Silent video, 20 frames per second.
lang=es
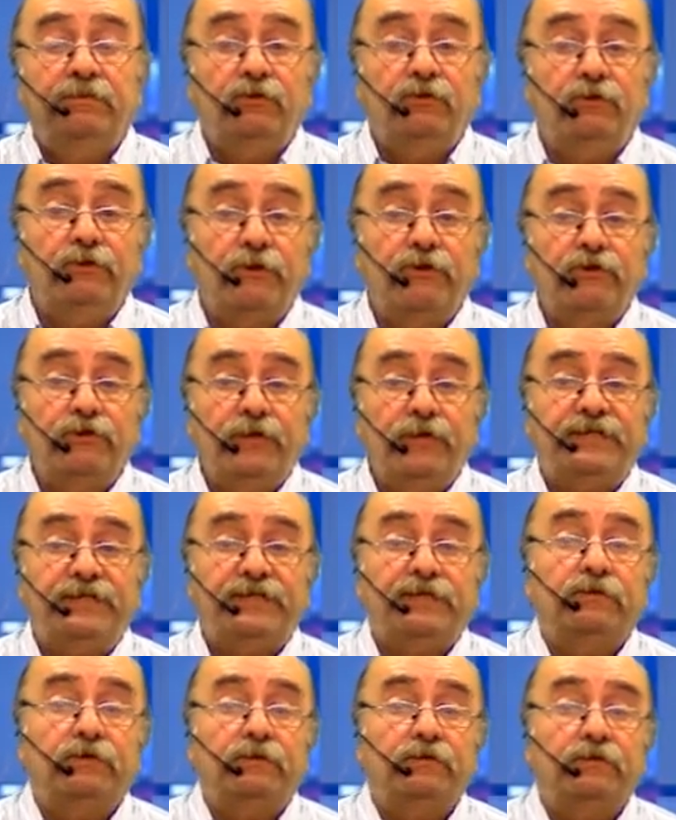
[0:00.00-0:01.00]
Hubo
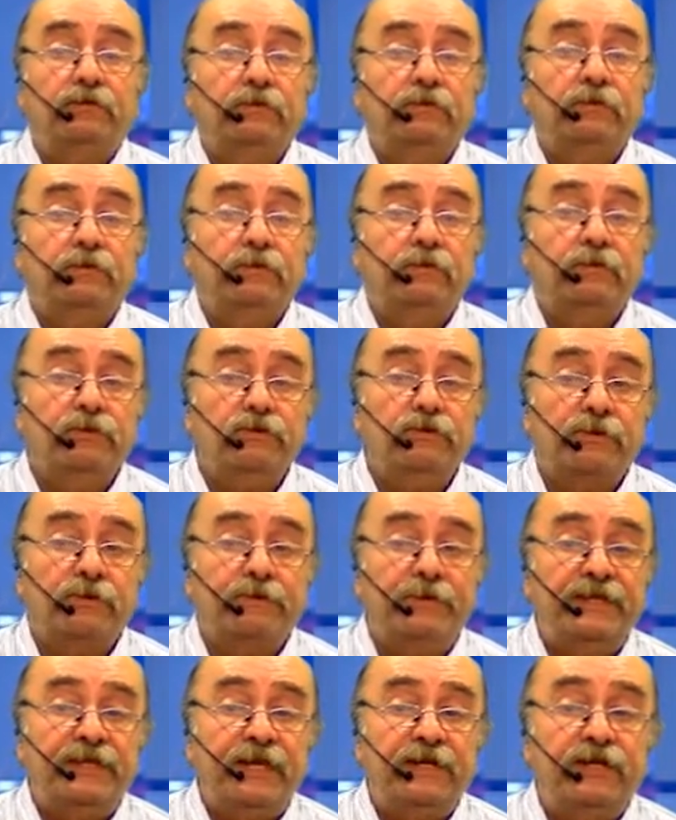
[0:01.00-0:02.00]
dudas, hubo
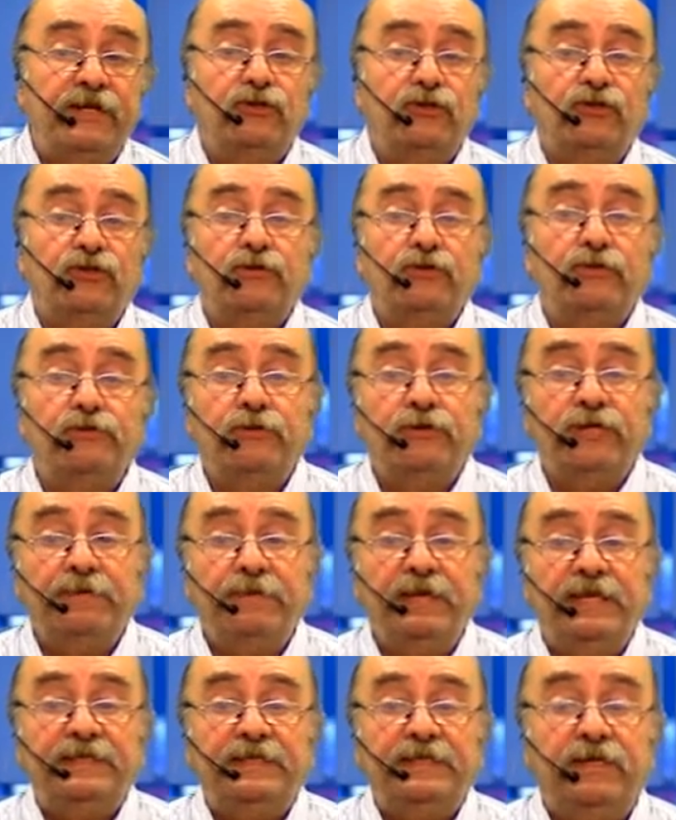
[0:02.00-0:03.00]
comentarios, hubo
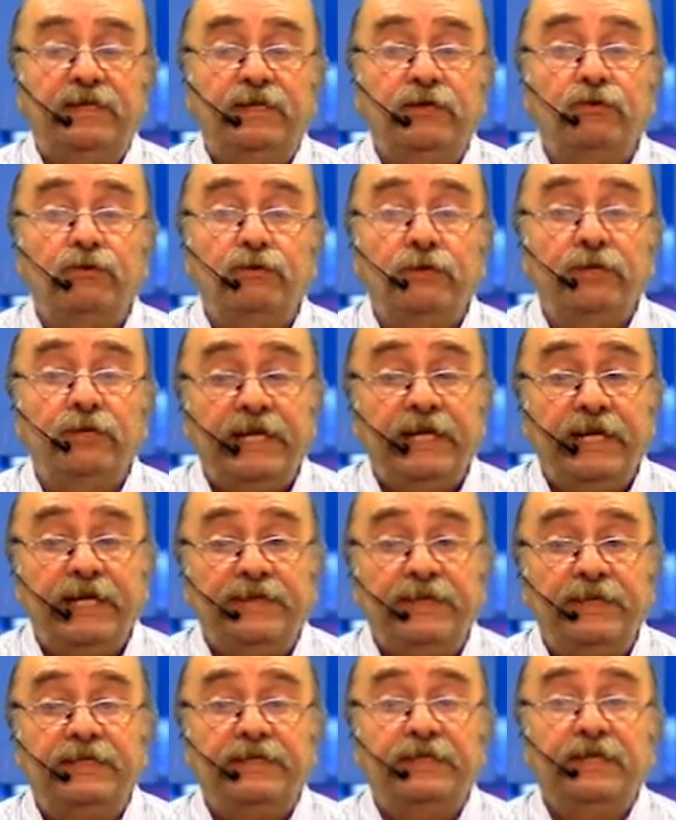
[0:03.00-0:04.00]
dimes y hubo
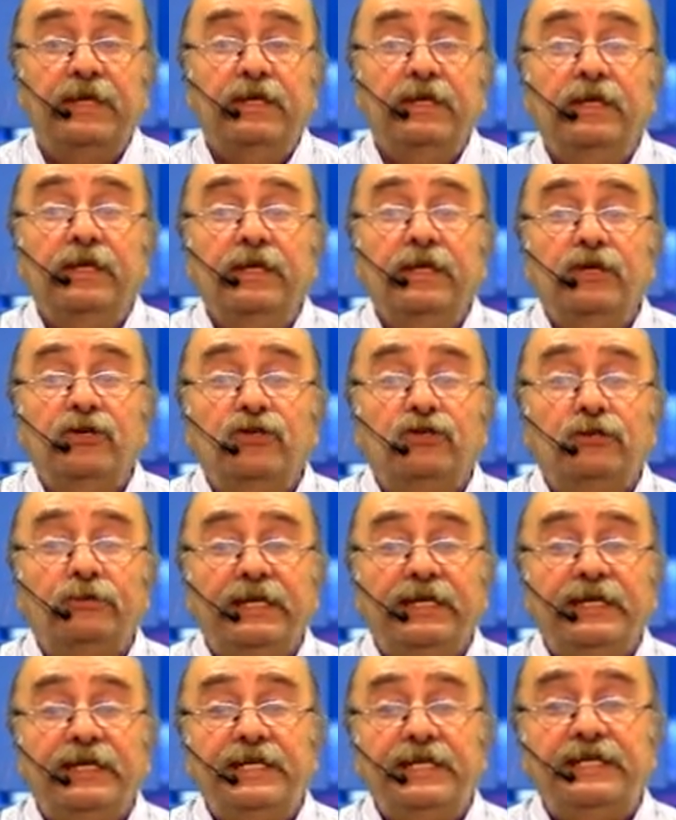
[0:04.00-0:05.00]
diretes
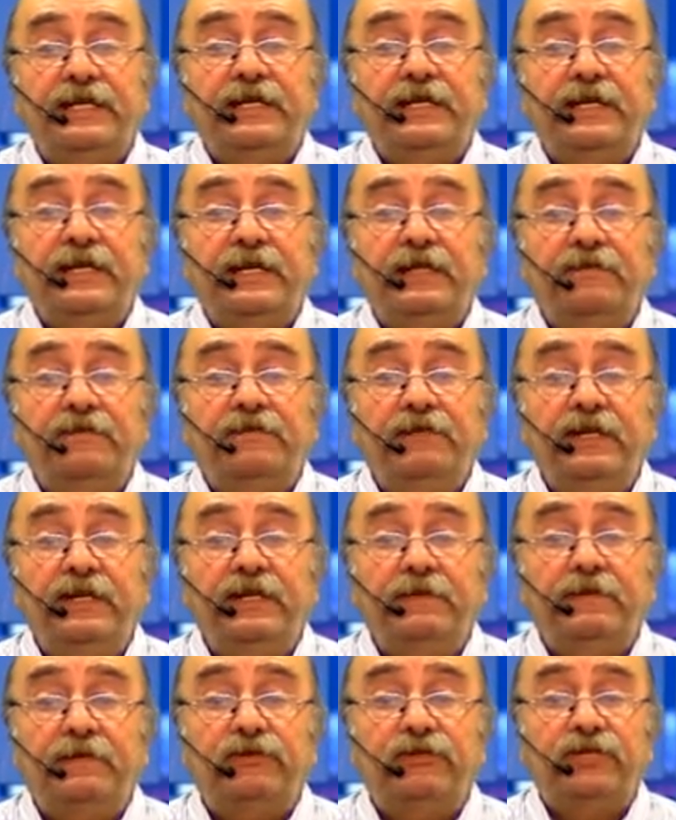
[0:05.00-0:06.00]
sobre quiénes serían en
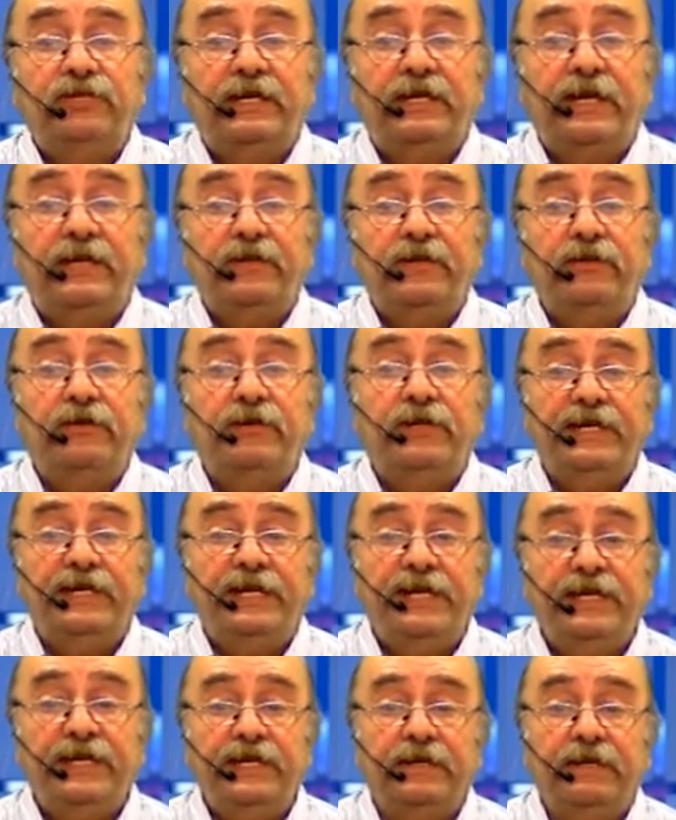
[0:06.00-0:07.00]
definitiva los encargados de
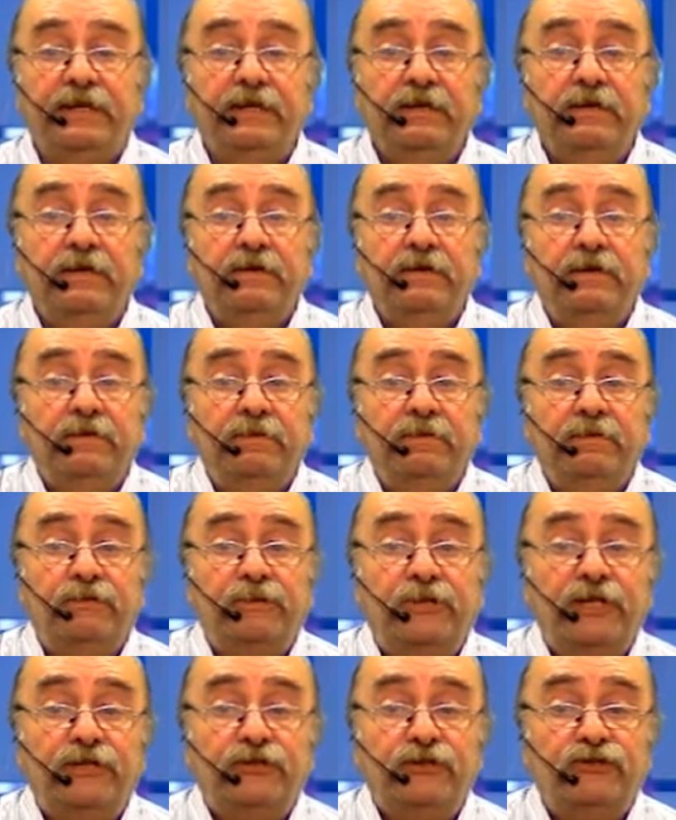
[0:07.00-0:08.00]
dirigir
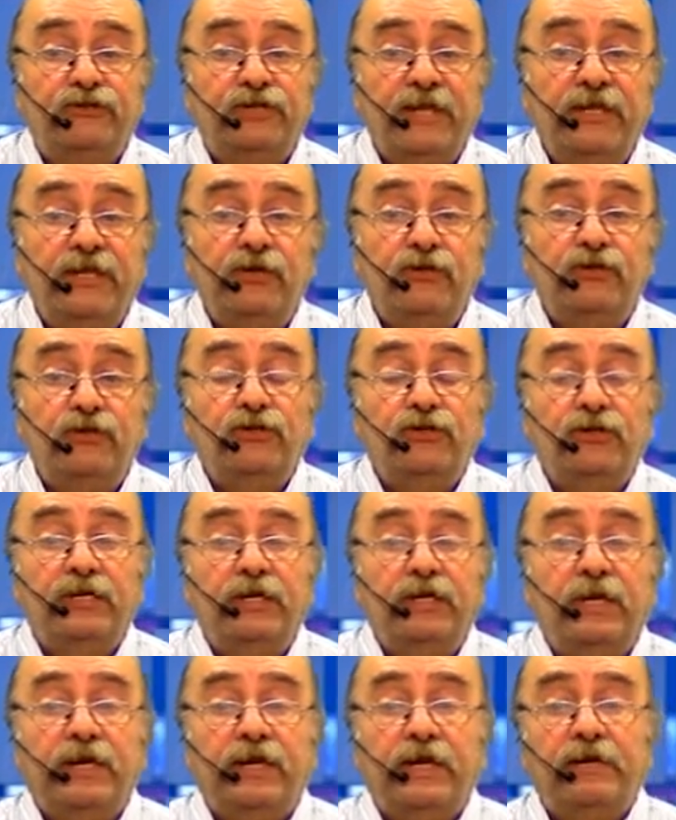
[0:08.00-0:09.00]
por estos años
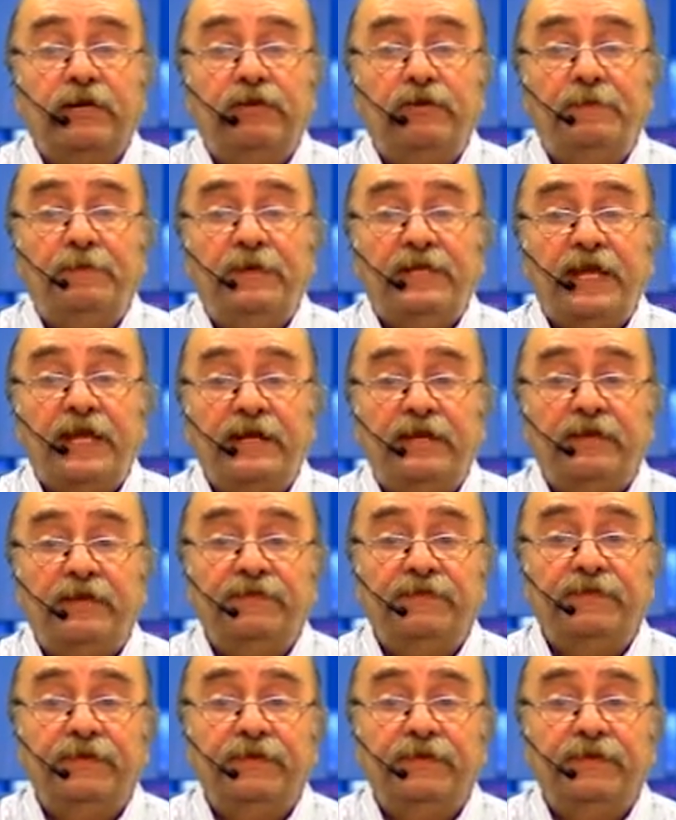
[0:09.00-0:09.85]
al Hospital